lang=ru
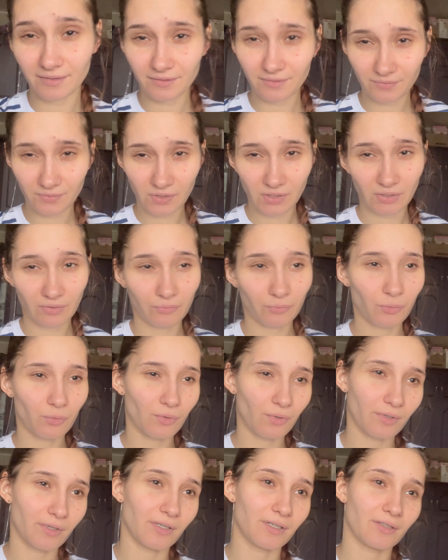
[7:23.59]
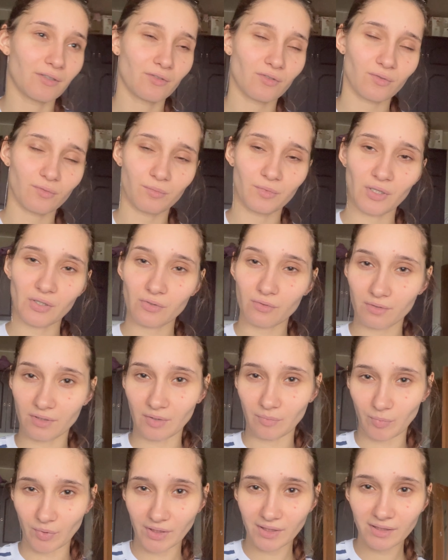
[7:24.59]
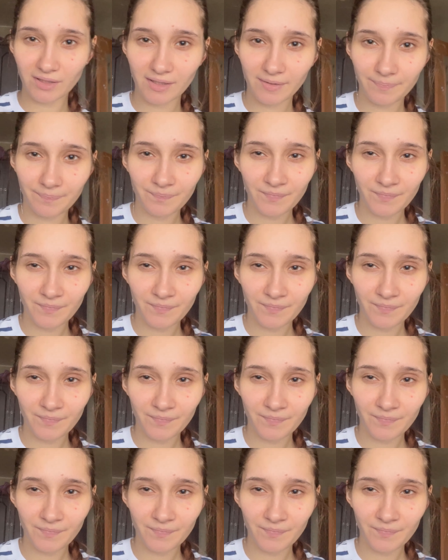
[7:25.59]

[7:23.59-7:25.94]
всего, что у меня сегодня было.